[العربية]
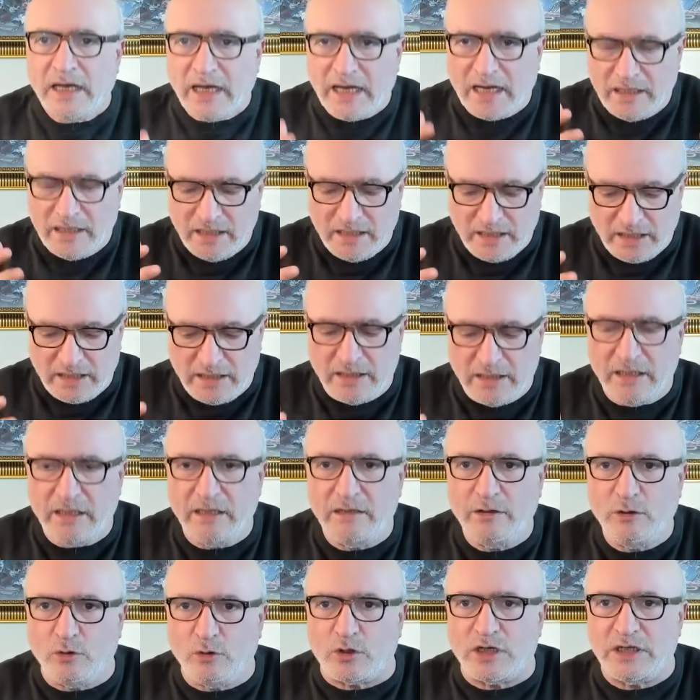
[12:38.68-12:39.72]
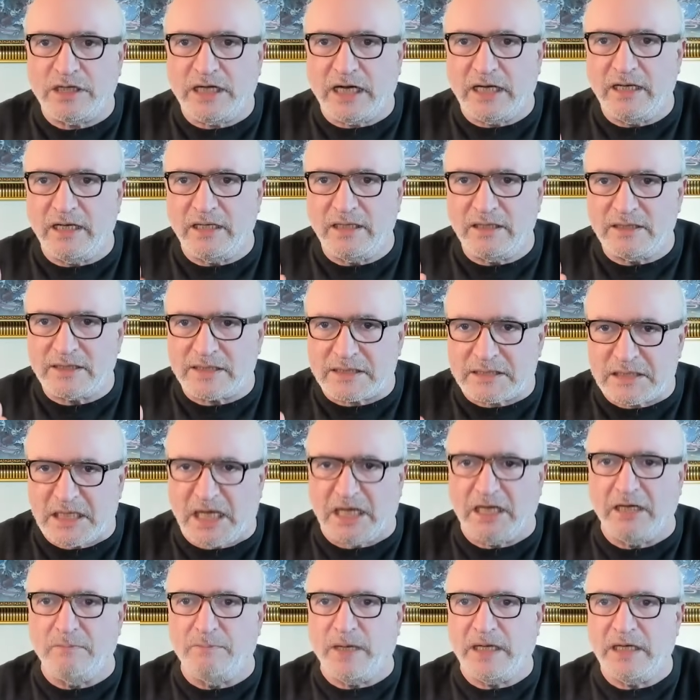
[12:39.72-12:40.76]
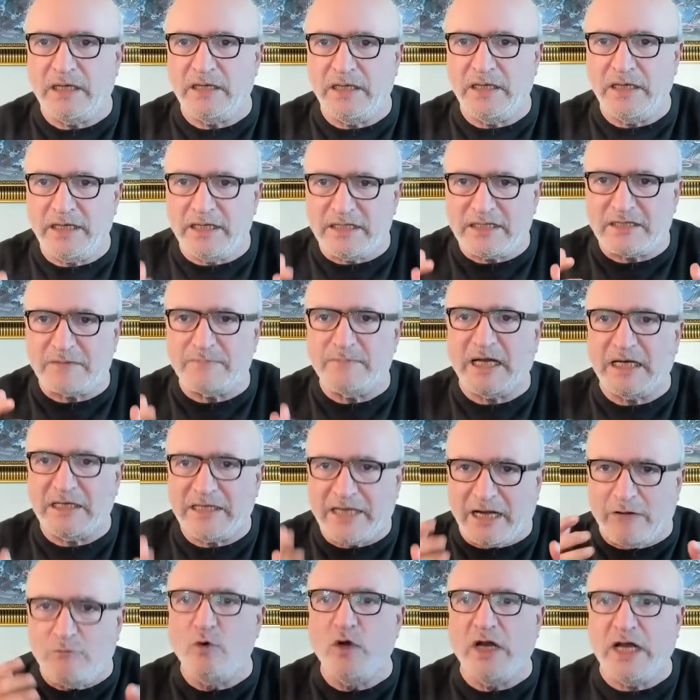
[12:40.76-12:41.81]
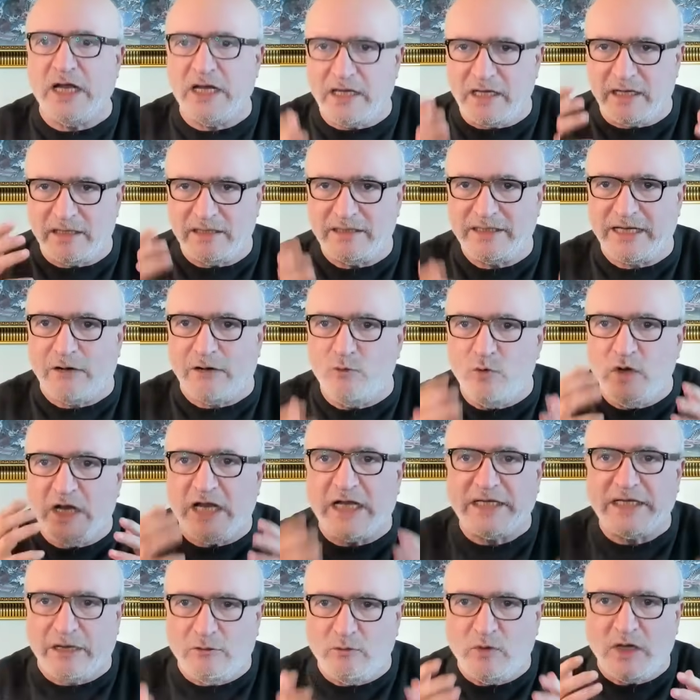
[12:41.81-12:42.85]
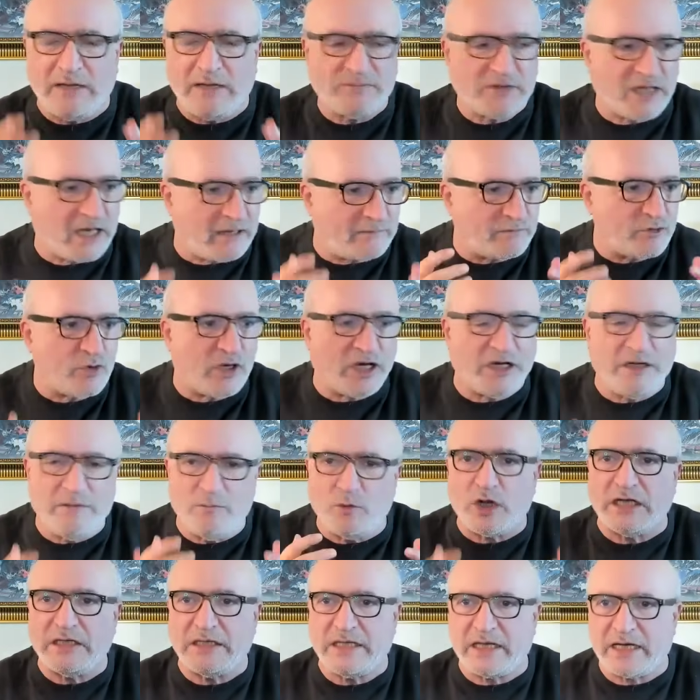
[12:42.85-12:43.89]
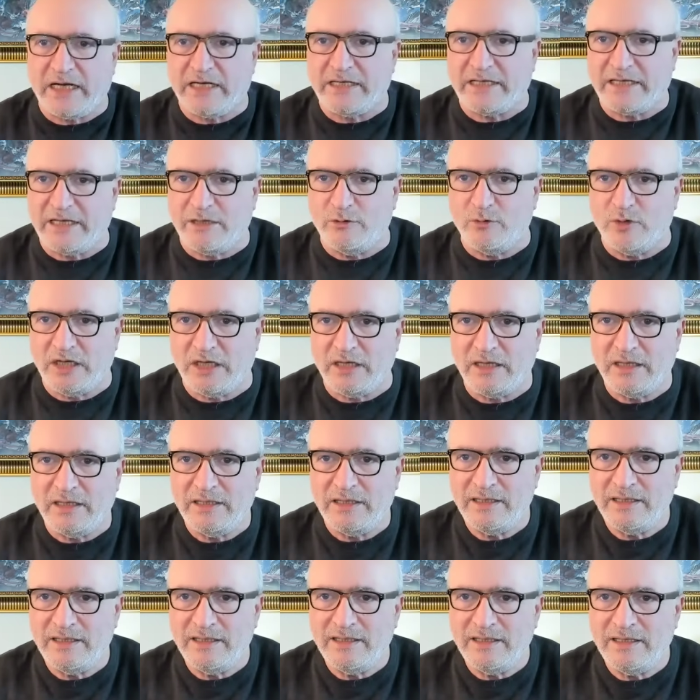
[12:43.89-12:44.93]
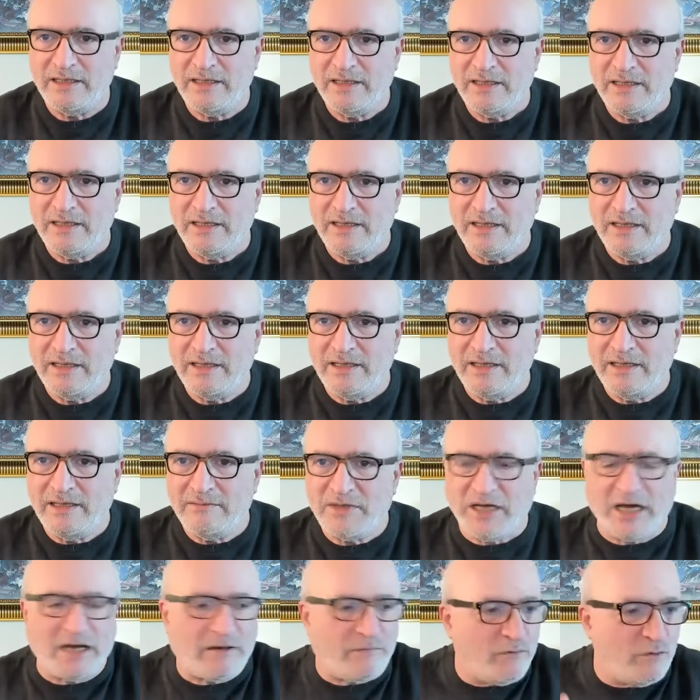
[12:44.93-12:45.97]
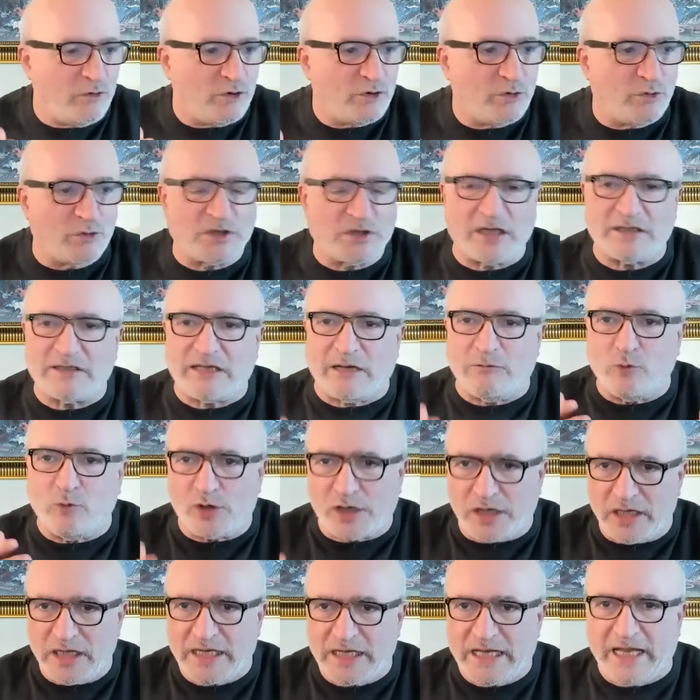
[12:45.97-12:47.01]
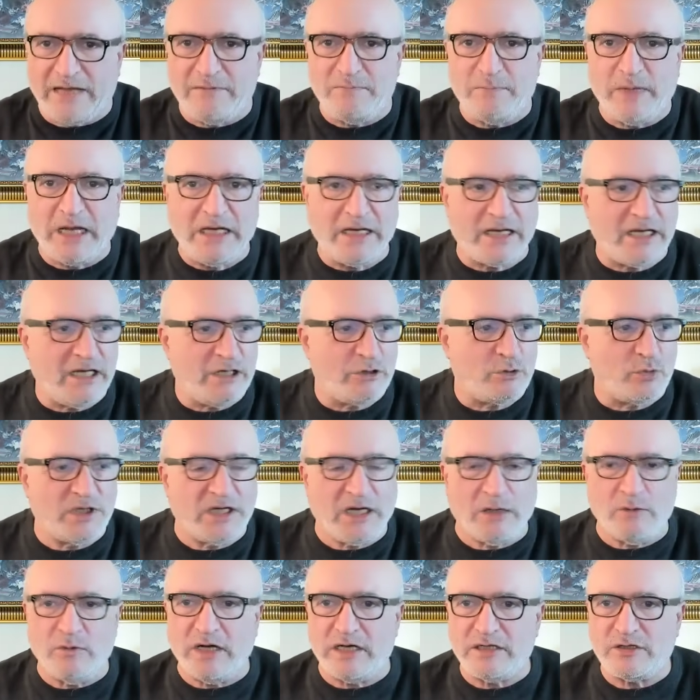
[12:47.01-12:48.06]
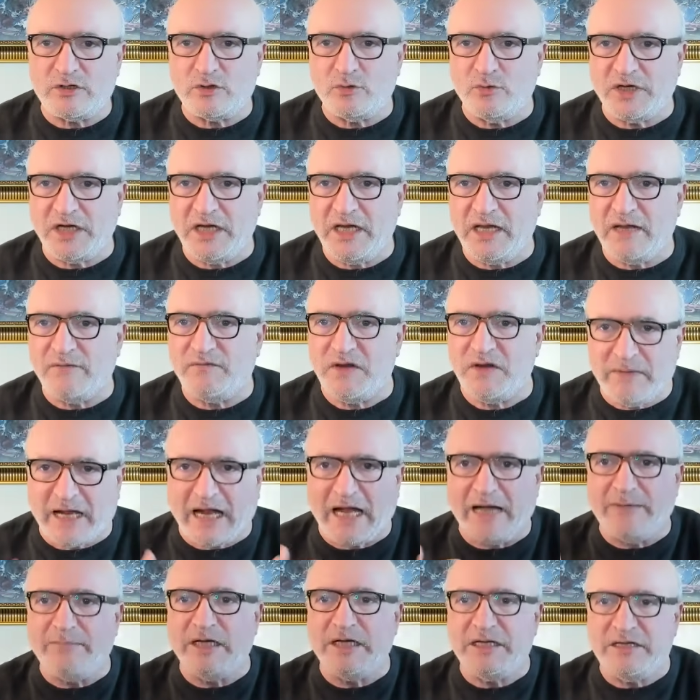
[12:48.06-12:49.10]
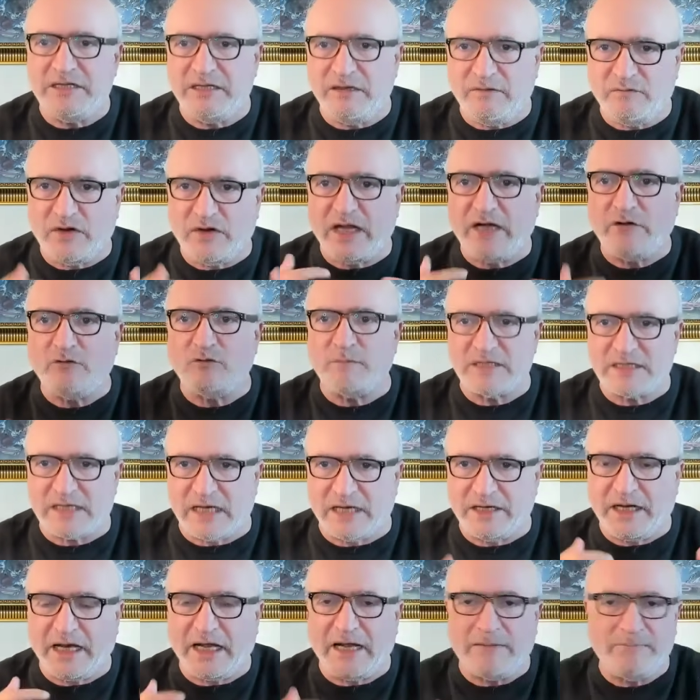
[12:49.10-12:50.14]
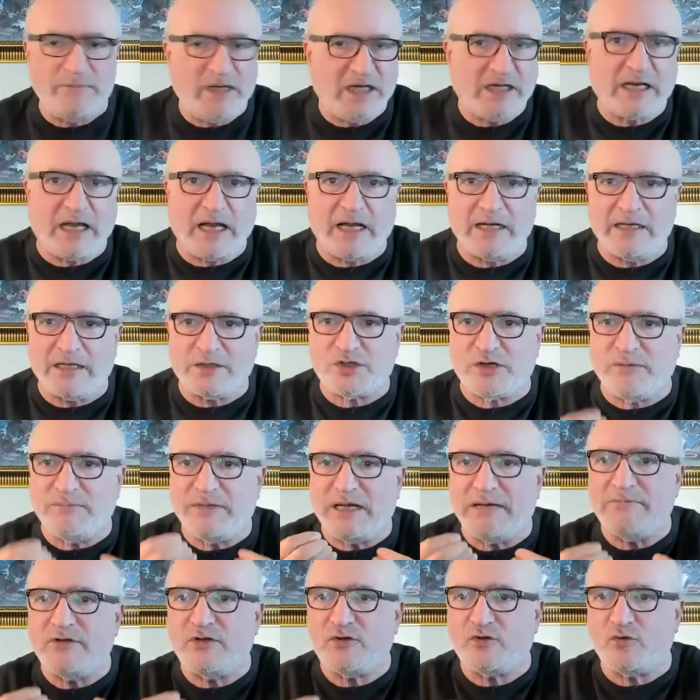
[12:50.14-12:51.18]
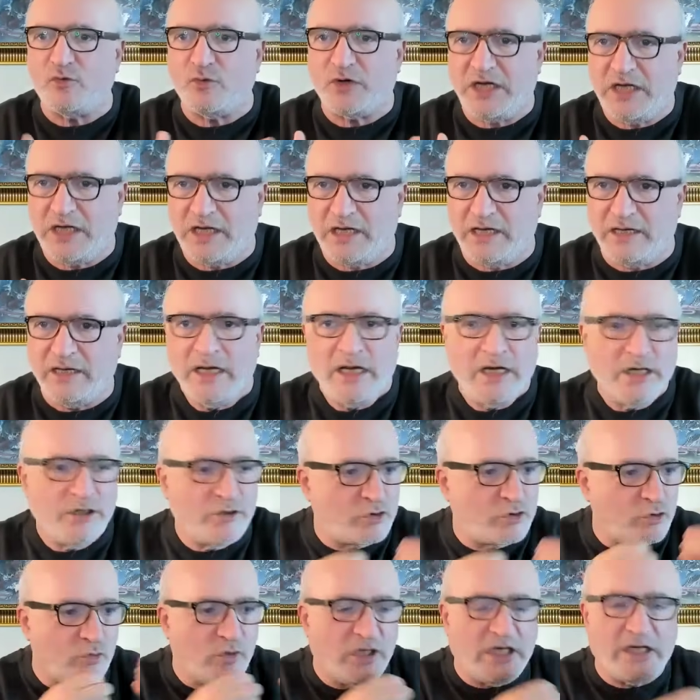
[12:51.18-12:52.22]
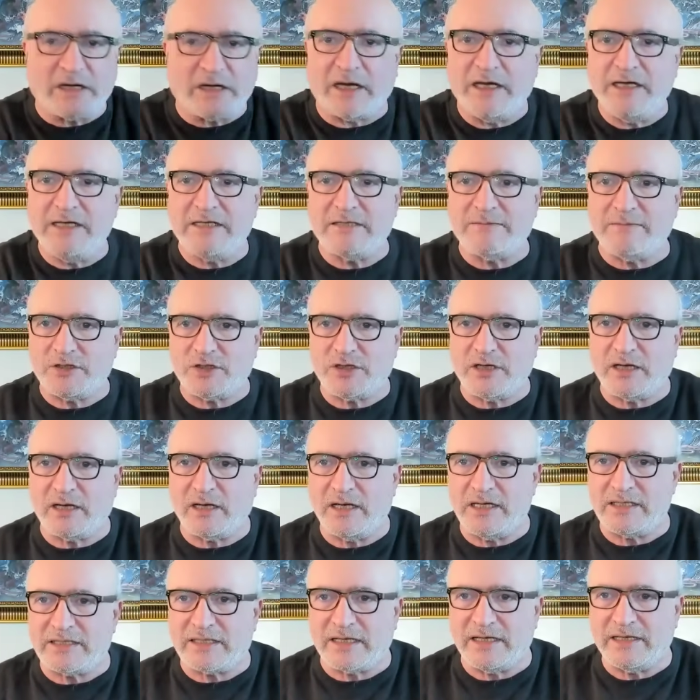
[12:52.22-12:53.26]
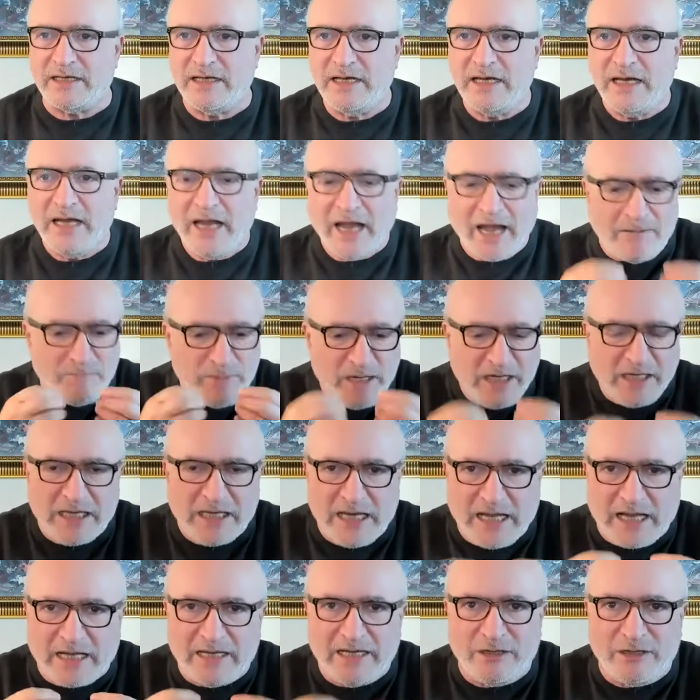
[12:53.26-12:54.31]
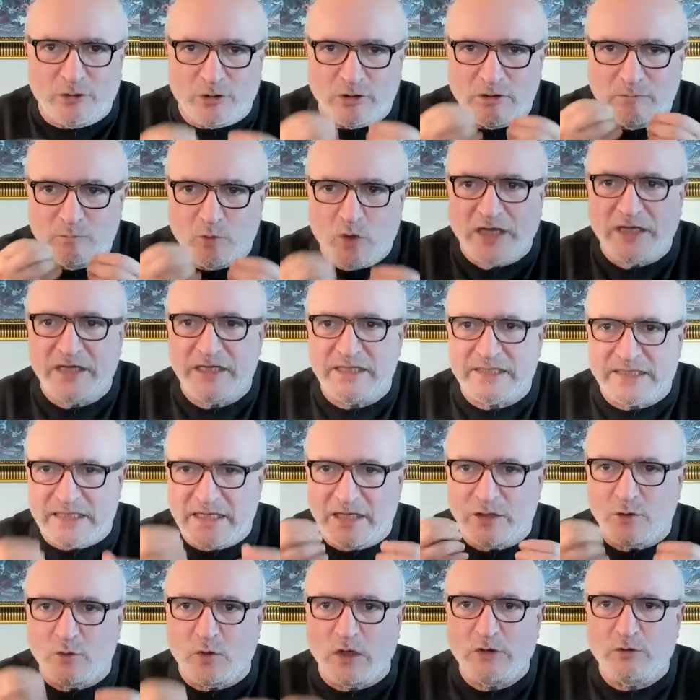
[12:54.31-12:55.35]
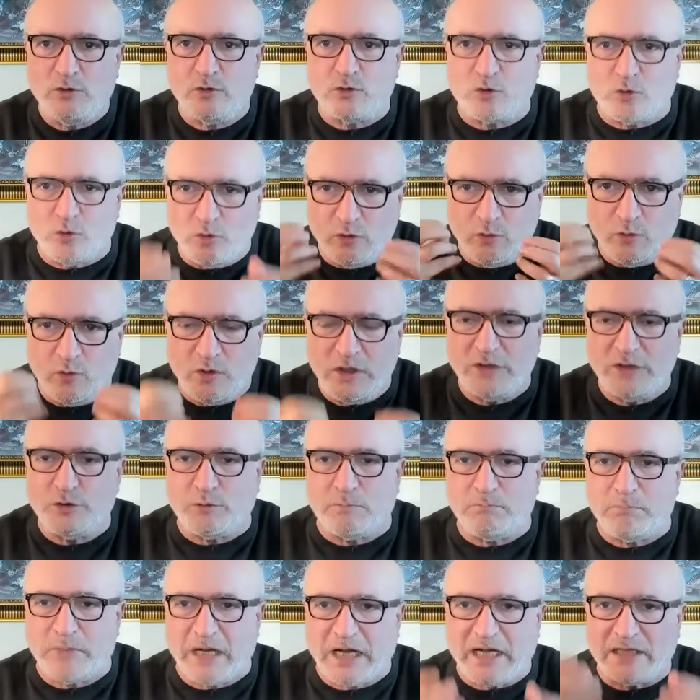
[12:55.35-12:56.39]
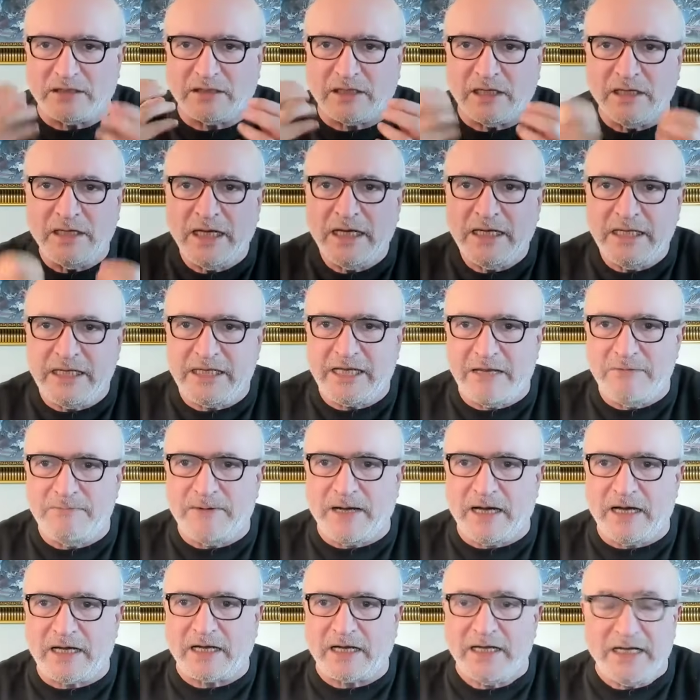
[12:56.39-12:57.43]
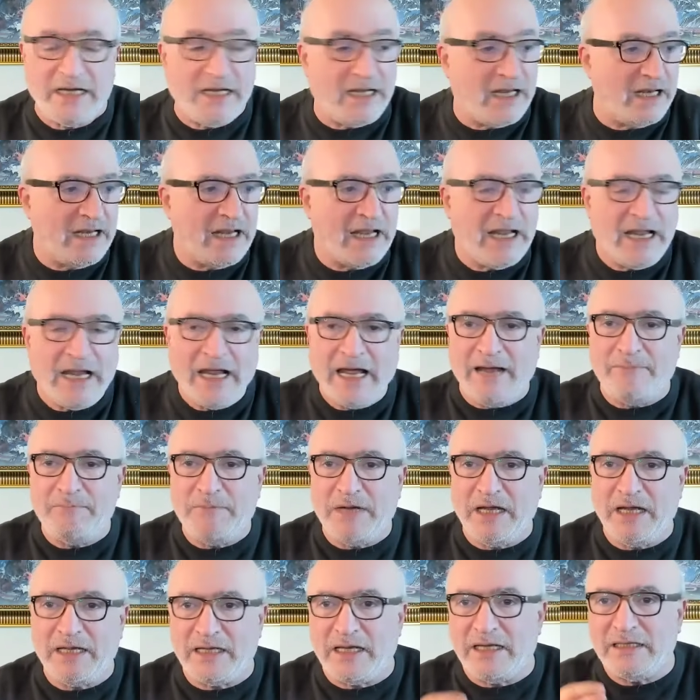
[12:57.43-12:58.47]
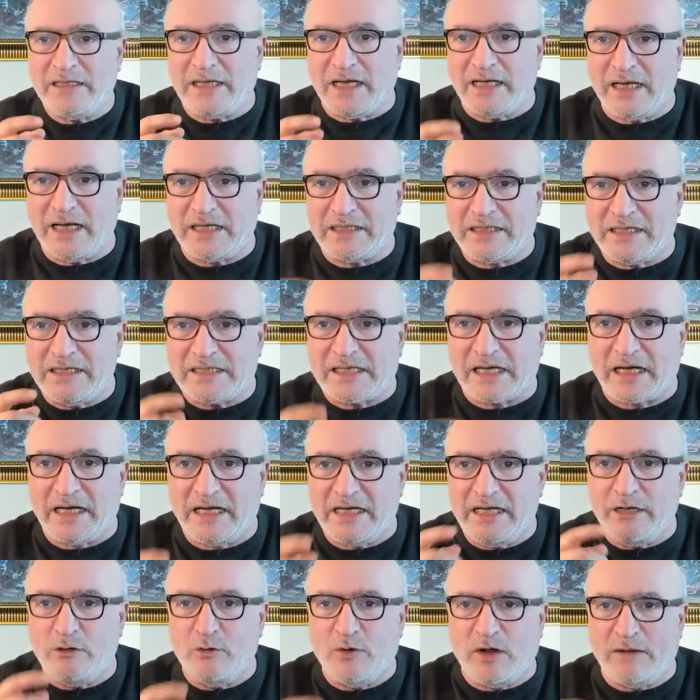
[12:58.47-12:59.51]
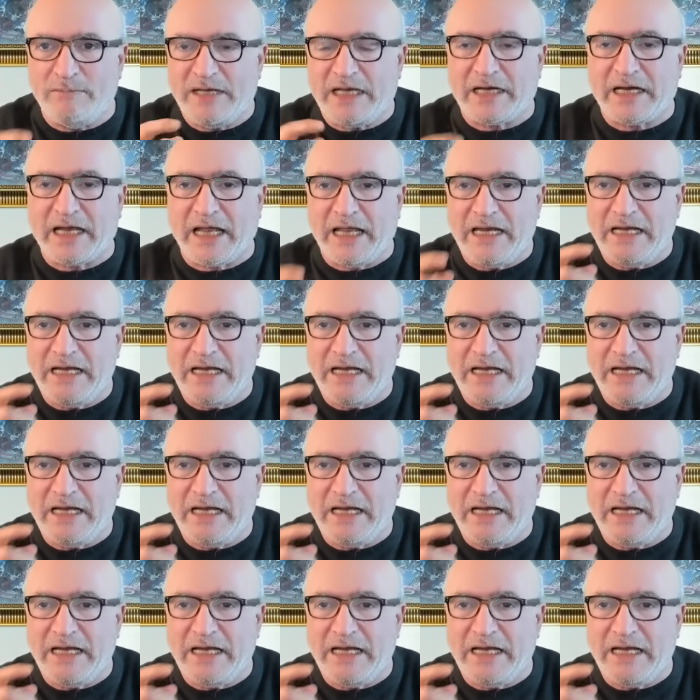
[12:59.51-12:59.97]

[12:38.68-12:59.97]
العقده الصلبه اللي اسمها دوله دوله دوله بتعرف شو يعني مقدرات دوله تعرفوا انه التطور اللي كان بالغيته الدوله السوريه في معامل الدفاع ومصانعها عم بحكي على الشباب السوريين نسولي الرئيس بشار الاسد عم بحكي على هول المهندسين والعقول والضباط الكبار اللي أم... اسرائيل وامريكا